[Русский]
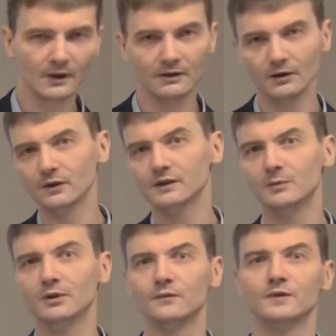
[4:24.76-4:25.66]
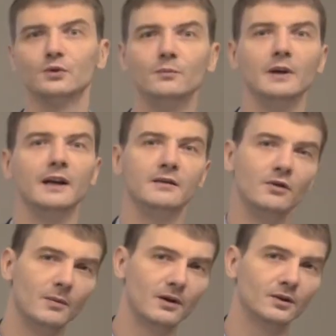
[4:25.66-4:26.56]
90 минут в сумме
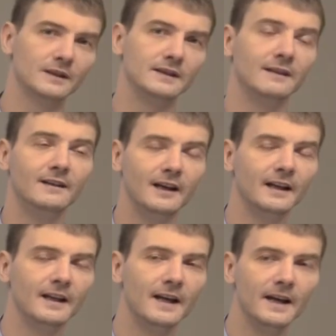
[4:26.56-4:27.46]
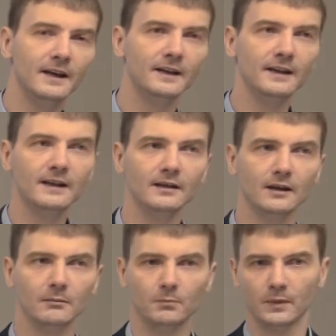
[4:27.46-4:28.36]
его оборот составляет, и
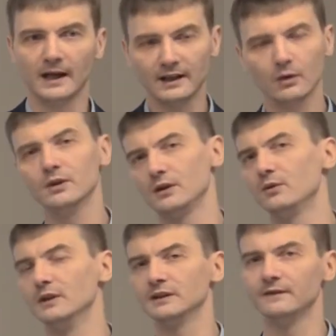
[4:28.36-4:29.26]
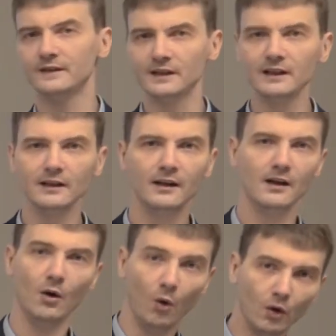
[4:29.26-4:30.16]
э, когда он находится в тени,
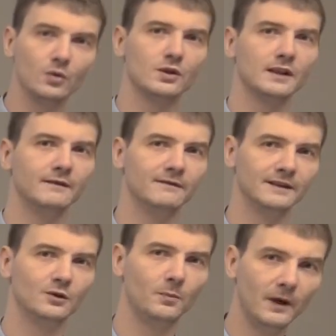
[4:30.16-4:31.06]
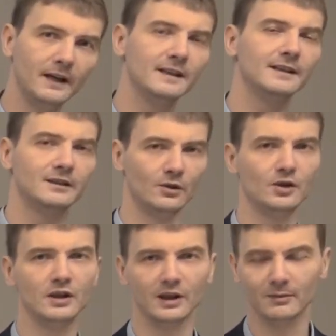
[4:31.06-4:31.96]
он уже выступает
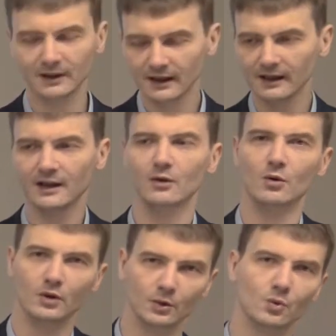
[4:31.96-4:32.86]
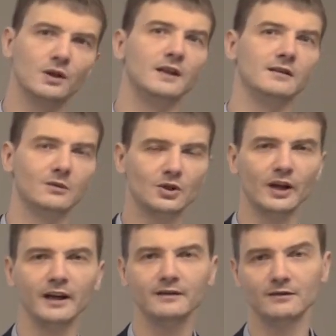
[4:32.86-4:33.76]
источником энергии, он уже
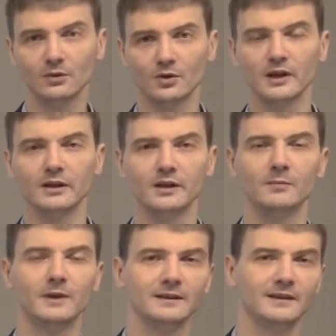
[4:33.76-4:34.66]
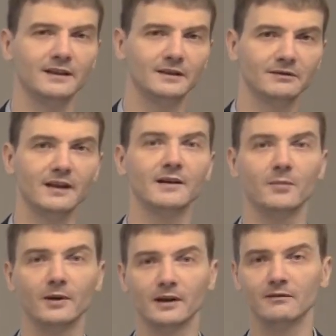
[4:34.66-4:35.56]
излучает в окружающее пространство как
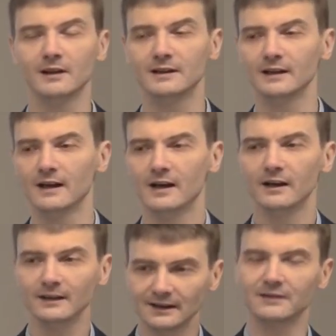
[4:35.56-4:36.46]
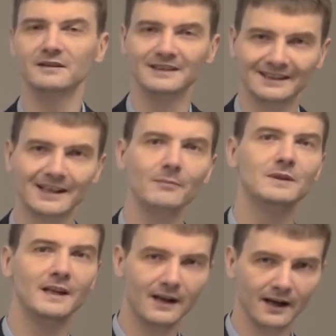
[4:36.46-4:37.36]
обогреватель и, соответственно, сам
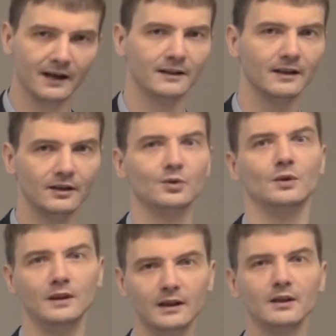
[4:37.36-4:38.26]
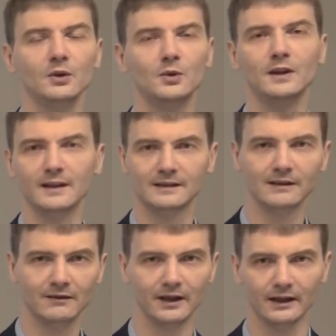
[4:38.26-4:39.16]
теряет эту энергию и
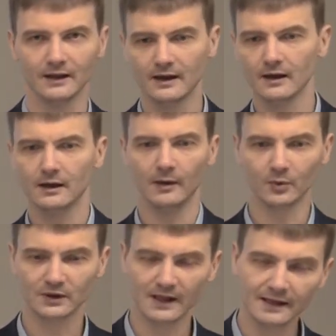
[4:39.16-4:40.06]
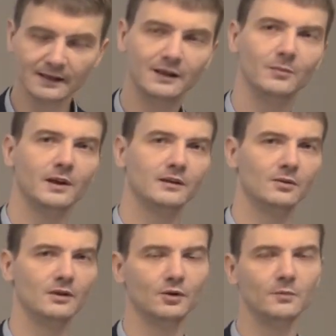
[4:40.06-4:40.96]
остывает опускается
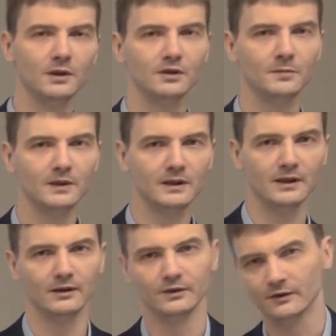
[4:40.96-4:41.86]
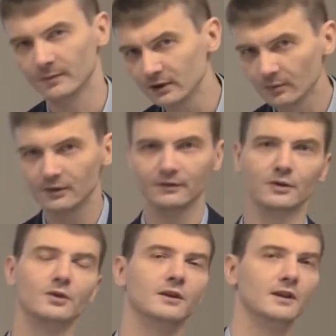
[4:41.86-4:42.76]
температура до минус 5 градусов. Потом он
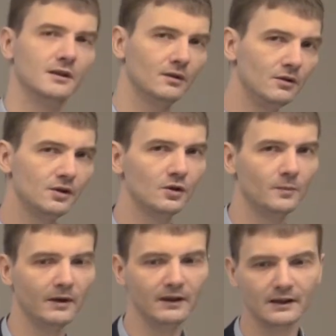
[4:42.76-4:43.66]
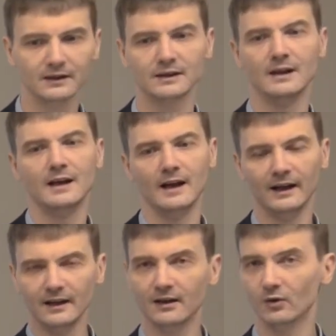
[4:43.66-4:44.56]
выходит на солнечную поверхность,
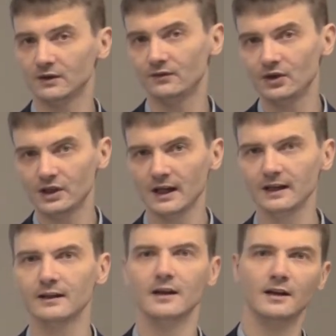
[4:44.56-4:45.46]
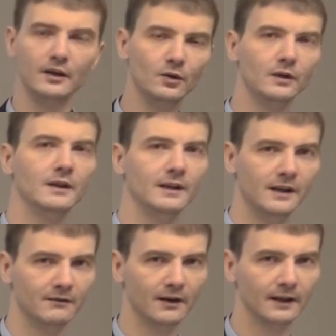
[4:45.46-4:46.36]
она его освещает, и он
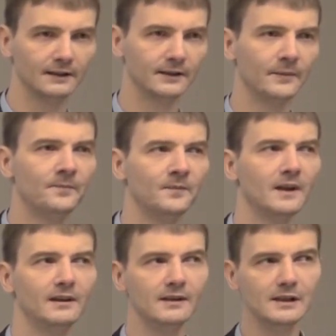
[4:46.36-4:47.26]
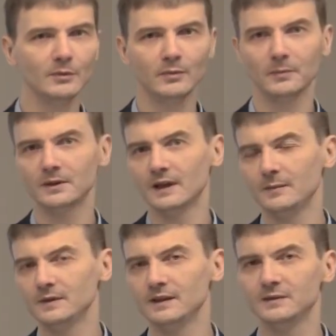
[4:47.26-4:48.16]
нагревается. Если мы
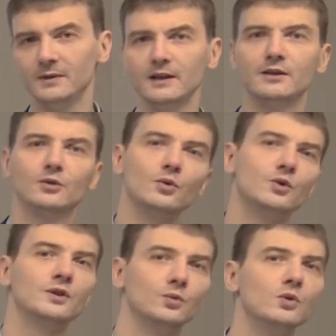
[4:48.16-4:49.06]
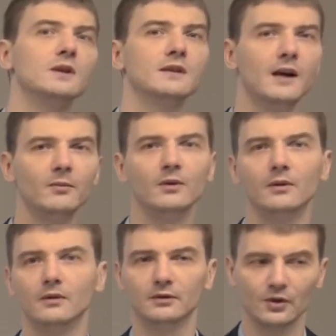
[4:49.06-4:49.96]
попытаемся измерить тоже ту же
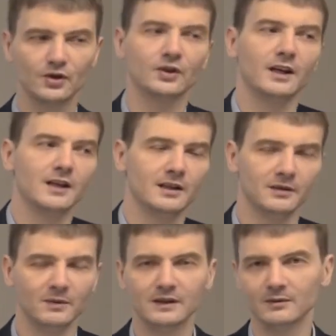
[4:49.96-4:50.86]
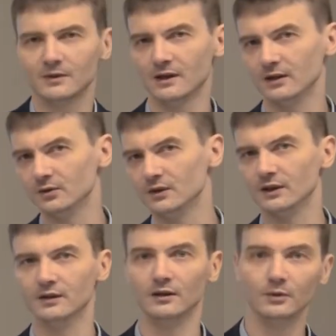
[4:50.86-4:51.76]
самую, точно так же разместим
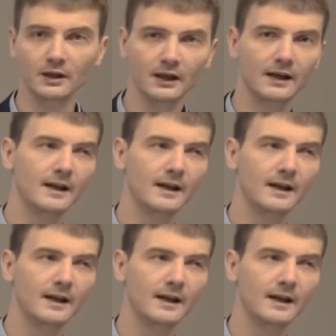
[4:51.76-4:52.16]
градусник на Луне